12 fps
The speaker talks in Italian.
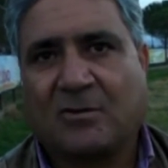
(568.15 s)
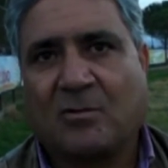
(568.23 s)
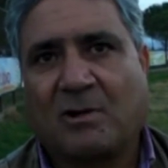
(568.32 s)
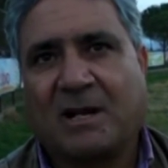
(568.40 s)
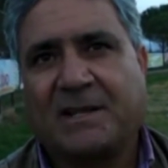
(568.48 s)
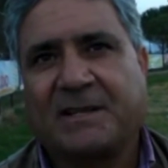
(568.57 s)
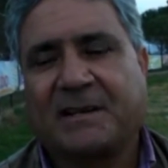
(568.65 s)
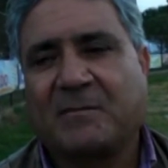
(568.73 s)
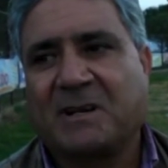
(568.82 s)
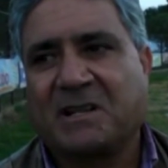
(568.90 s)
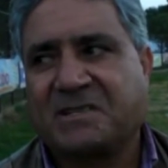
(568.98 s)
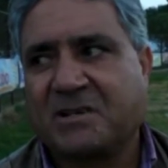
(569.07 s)
con quella
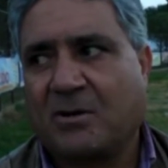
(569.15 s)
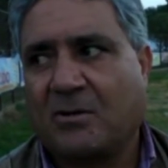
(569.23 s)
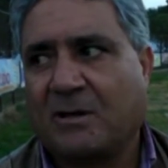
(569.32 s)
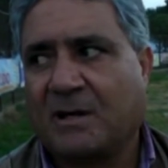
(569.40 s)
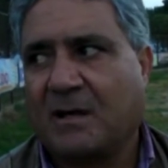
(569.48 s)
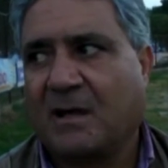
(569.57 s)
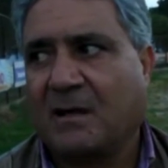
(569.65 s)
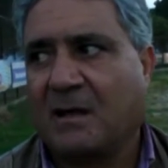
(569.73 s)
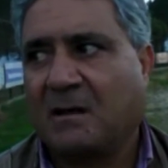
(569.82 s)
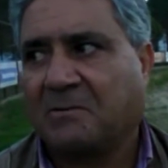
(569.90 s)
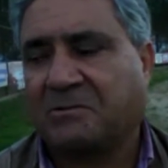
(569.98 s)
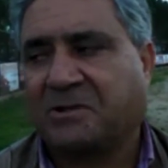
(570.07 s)
determinazione eh,
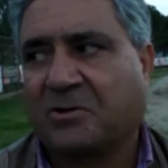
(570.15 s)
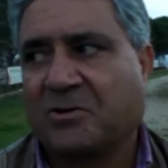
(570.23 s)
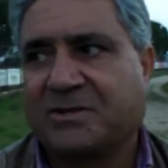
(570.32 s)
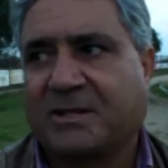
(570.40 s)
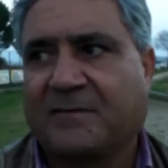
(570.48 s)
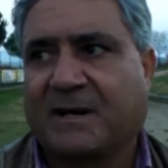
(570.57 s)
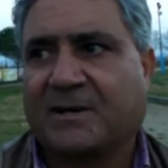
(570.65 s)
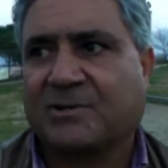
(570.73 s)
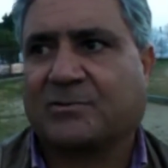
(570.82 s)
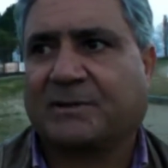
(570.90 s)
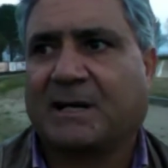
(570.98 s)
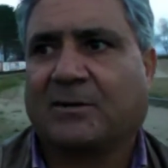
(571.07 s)
a tutti i costi di fare il
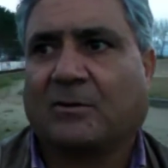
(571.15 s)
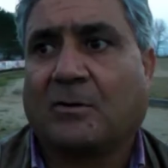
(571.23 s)
risultato.